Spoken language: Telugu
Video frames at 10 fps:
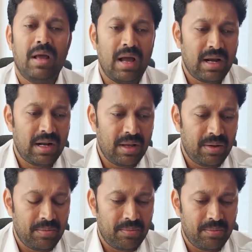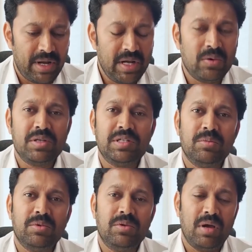అక్కడ బయటకు వచ్చే
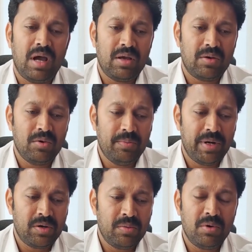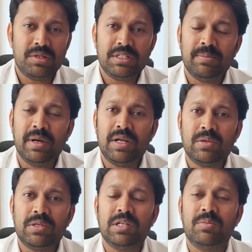ముందు ఆ రూ బెడ్రూమ్లో నుంచి
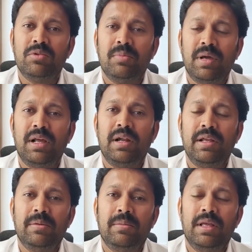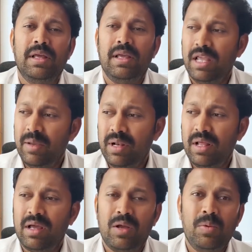బయటకు వచ్చే ముందు మళ్ళీ అడిగినాం
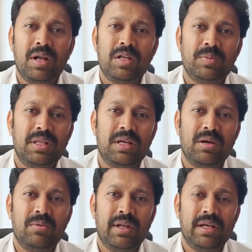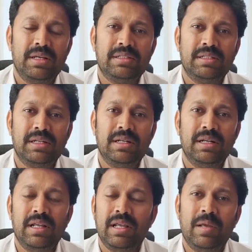ఏమైనా అనుమానాస్పదంగా ఉన్నాయా కృష్ణారెడ్డి
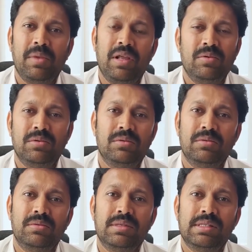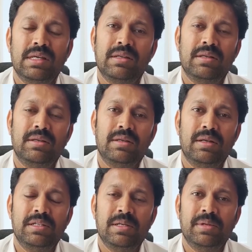అంటే ఏం లేవు సార్
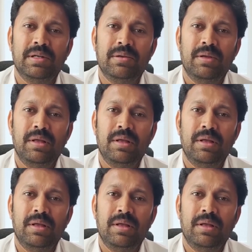అని చెప్పినాడు